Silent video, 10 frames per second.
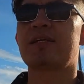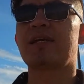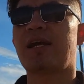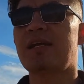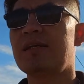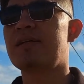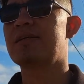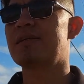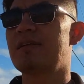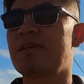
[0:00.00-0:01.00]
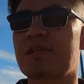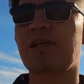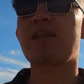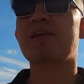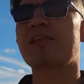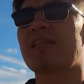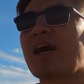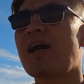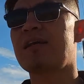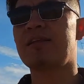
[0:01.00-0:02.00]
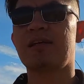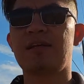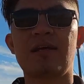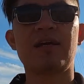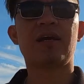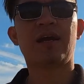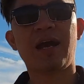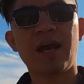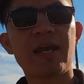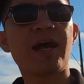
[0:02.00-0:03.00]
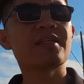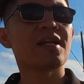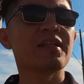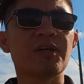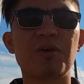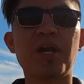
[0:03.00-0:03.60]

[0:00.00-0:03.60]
ya kan, di sekeliling kita ada aja nanti